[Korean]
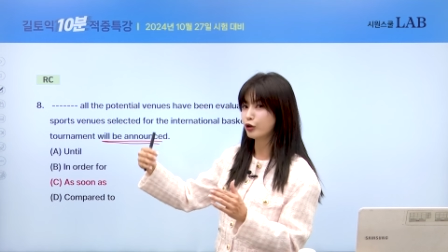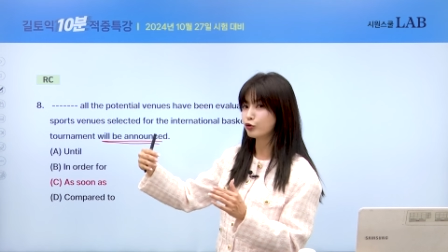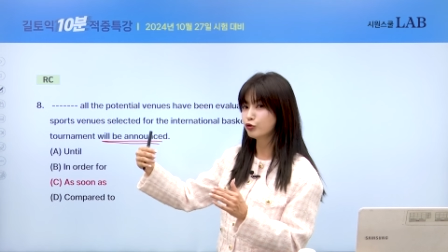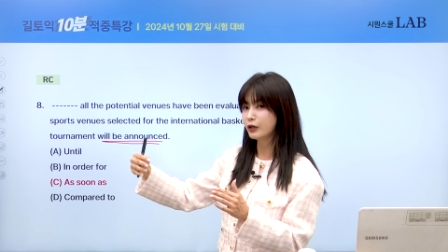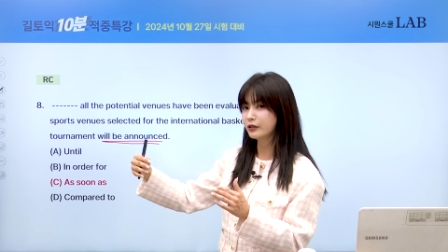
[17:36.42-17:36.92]

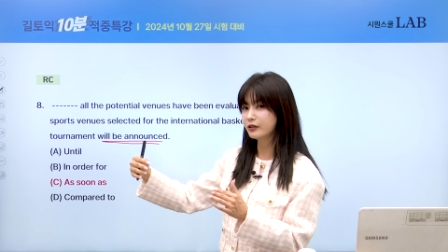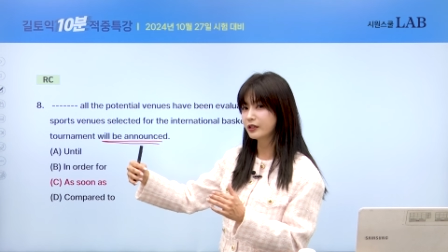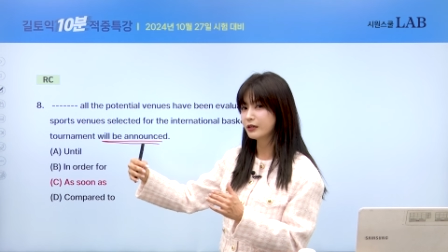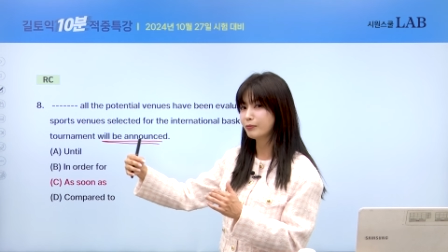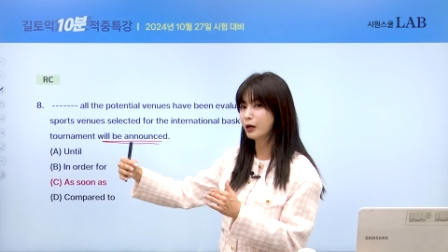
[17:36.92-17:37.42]

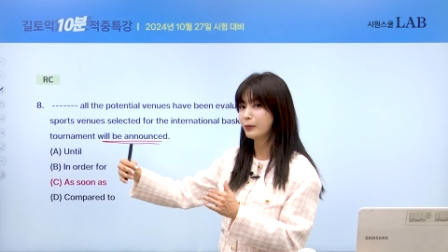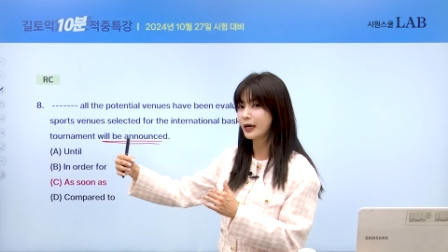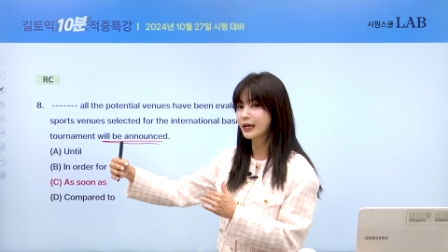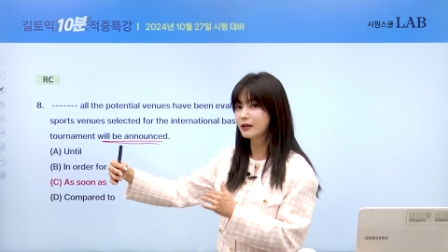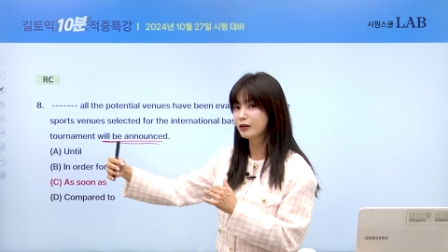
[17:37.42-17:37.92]
연구원들은 뭐뭐
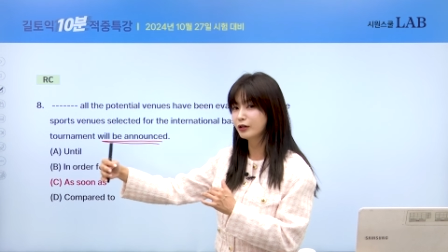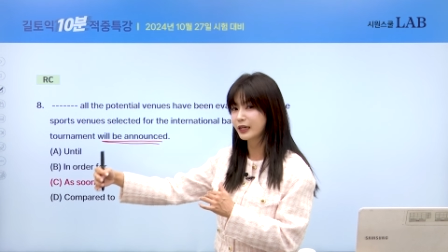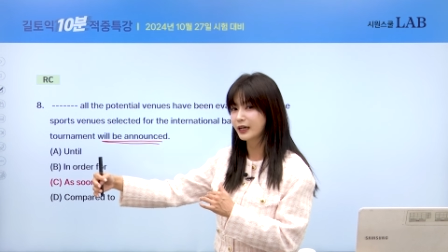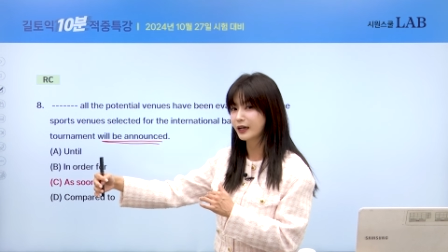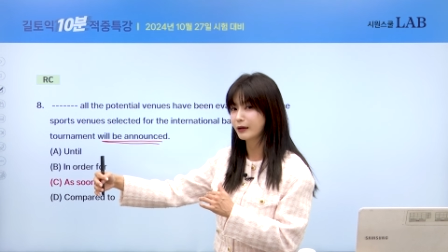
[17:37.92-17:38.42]
할
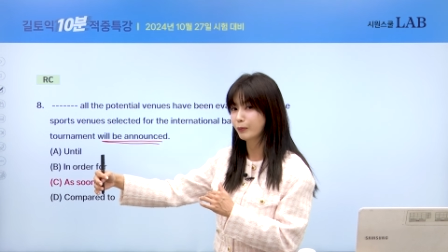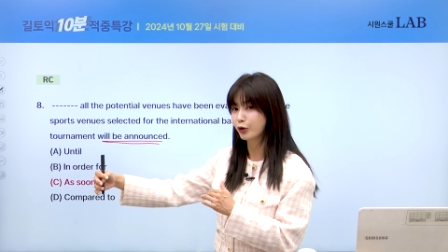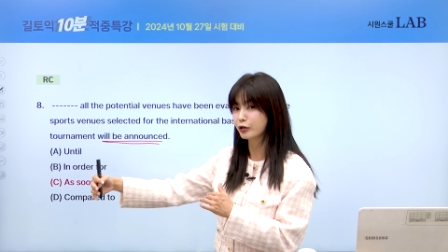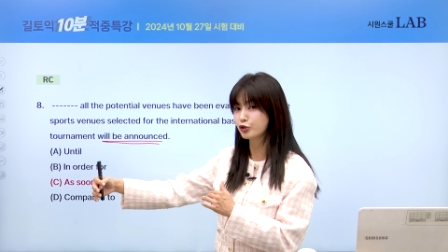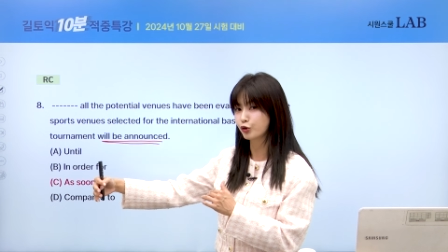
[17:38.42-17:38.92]
거다 뭐
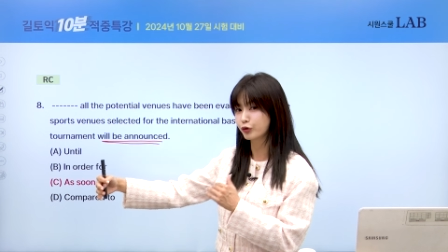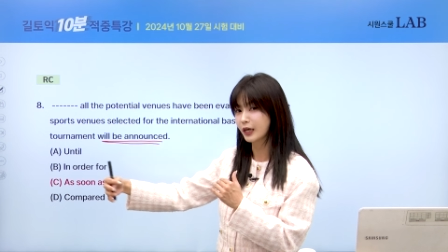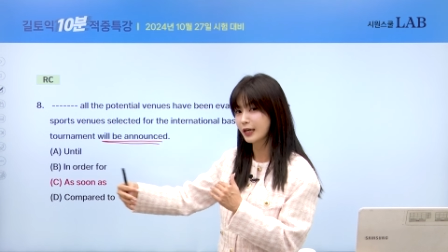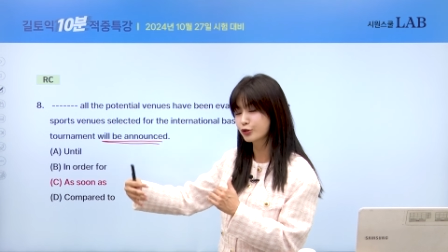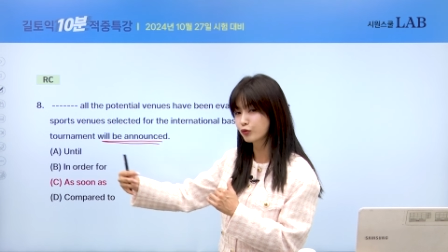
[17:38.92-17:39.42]
이런 식으로
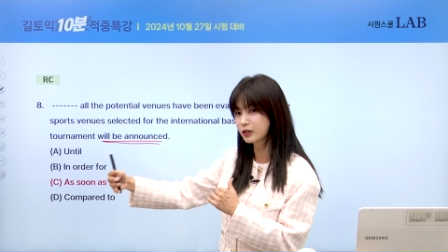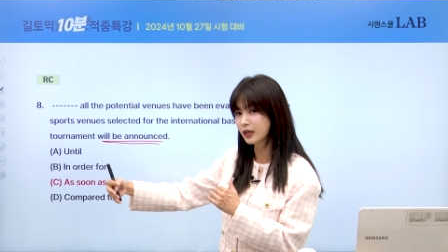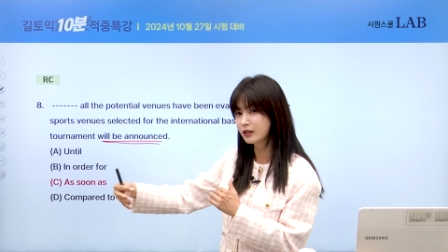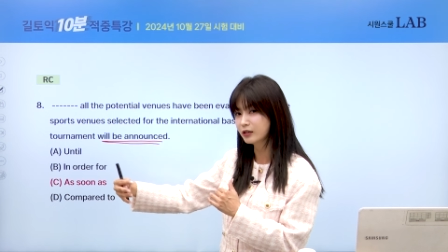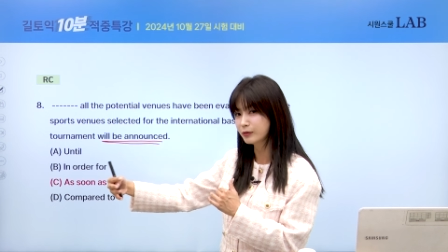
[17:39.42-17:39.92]

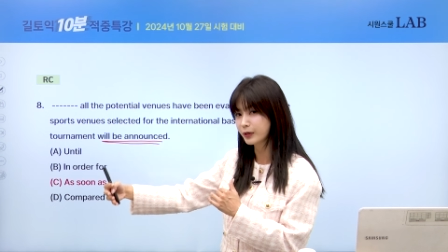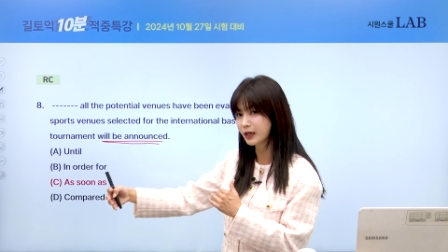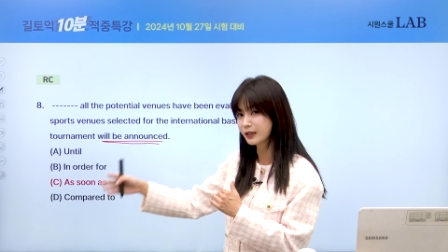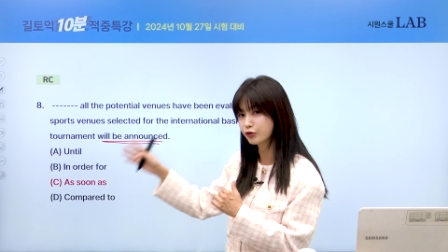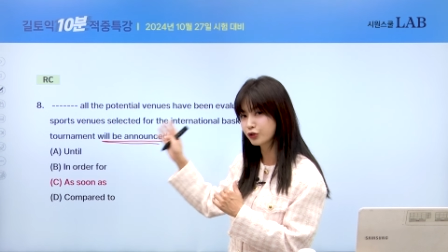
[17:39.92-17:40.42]
계속되는
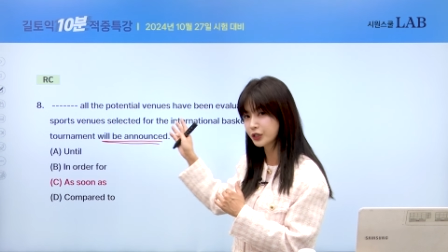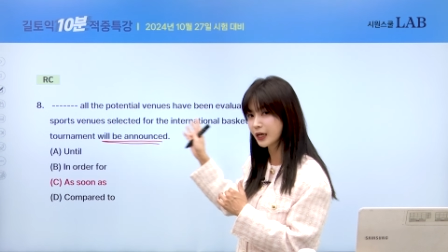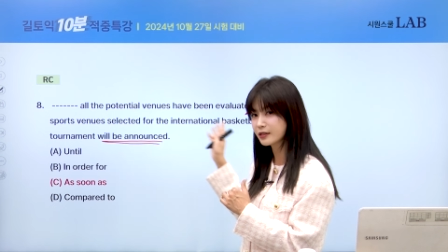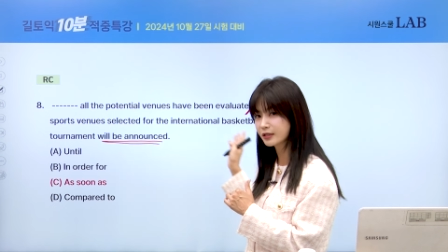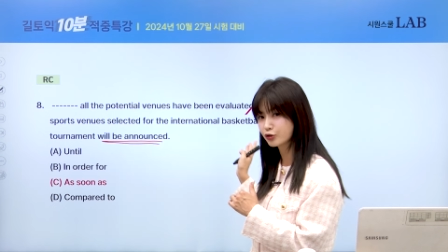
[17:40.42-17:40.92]
의미가 뒤에
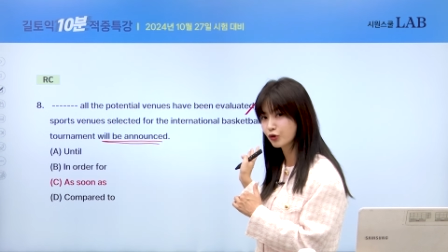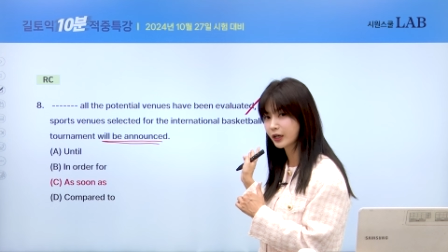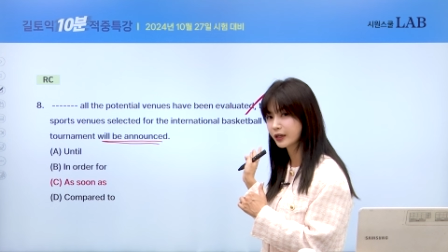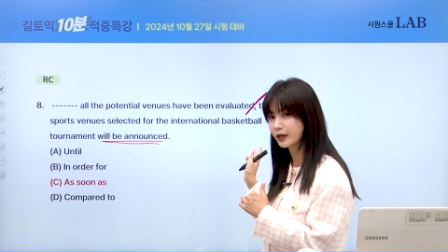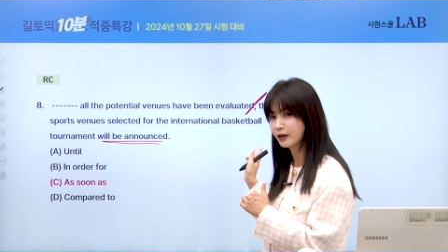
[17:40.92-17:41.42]

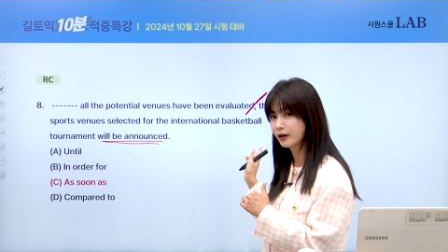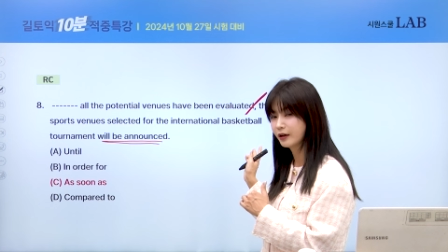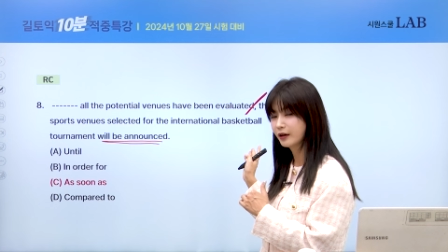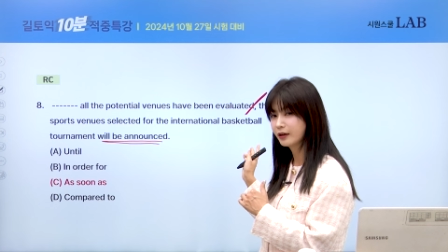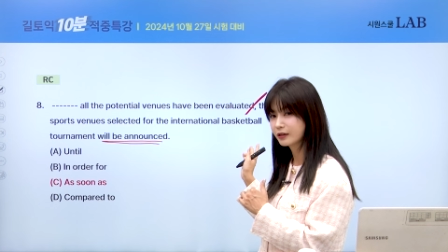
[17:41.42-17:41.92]
있어줘야 돼요.
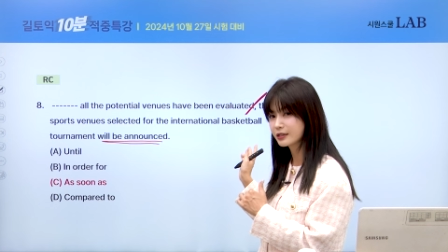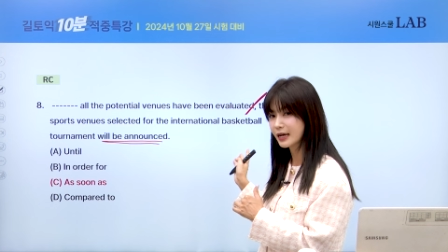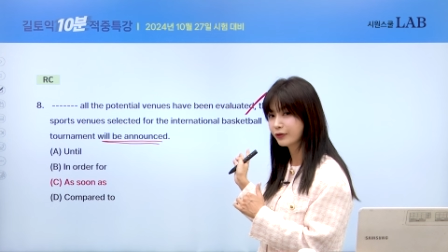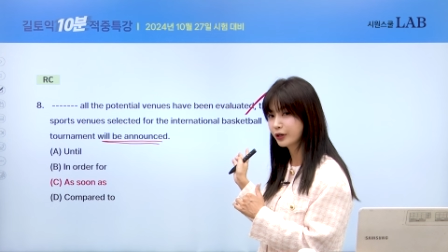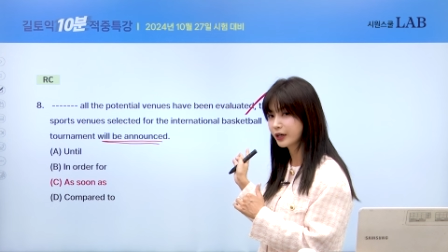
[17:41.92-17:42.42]
그래서
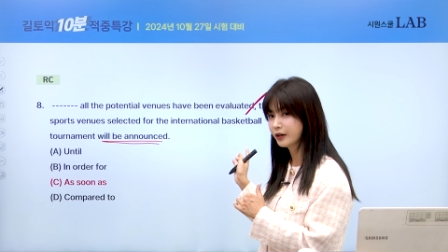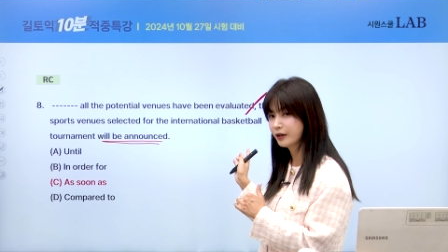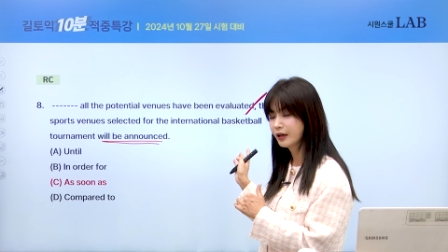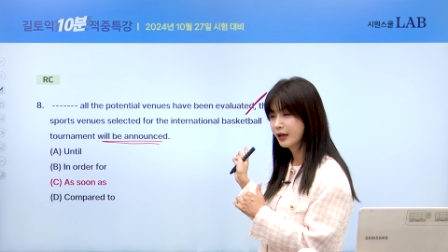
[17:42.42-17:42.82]
안 돼요.